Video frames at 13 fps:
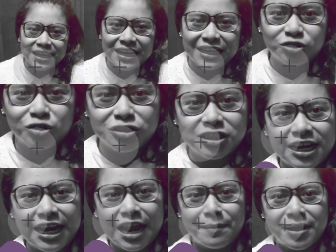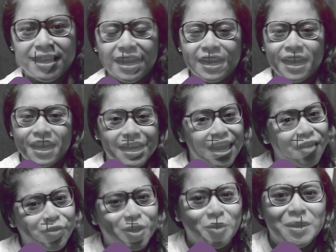de las 11 de la mañana en la
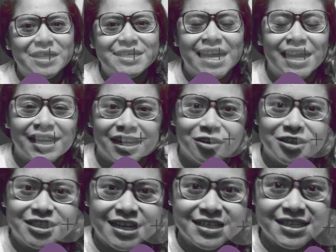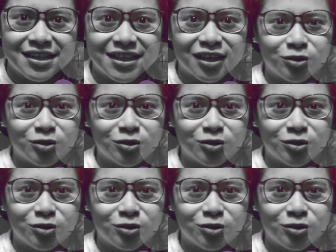frecuencia Radio Chan Santa